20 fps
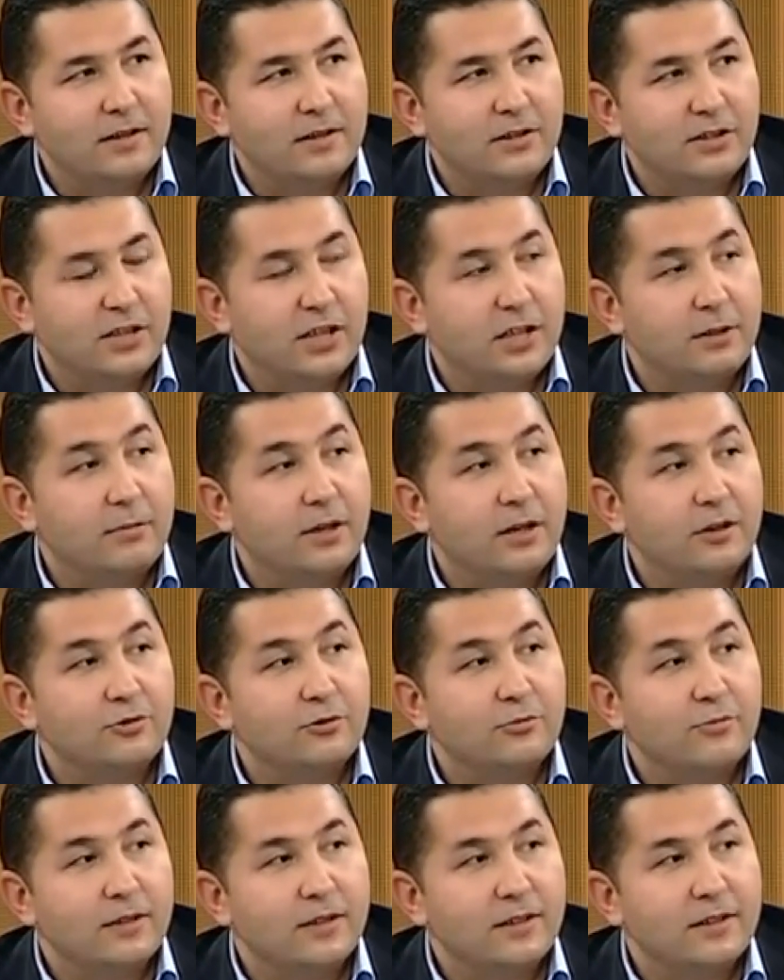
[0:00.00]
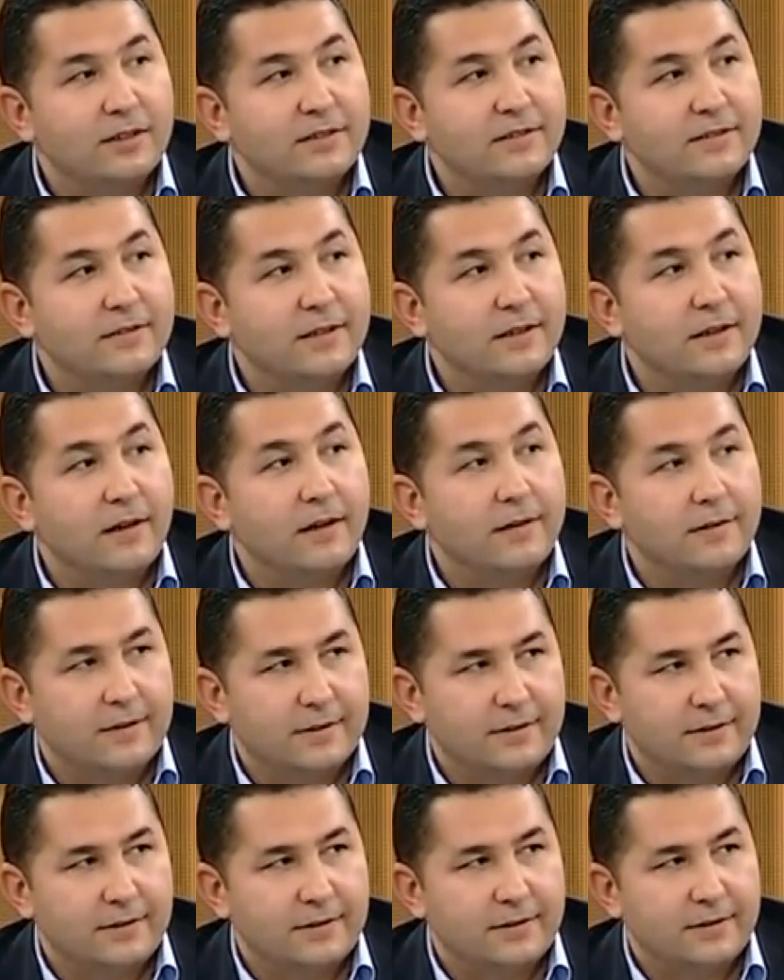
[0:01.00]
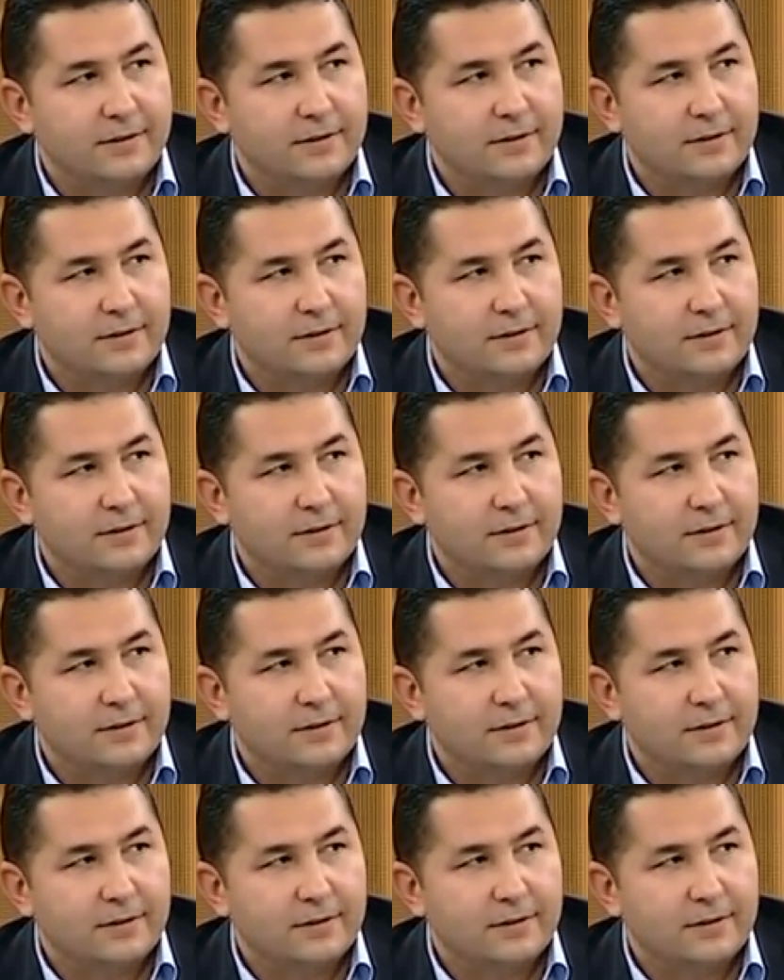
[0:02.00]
Şeyh Merzuban arasında da anlatılır.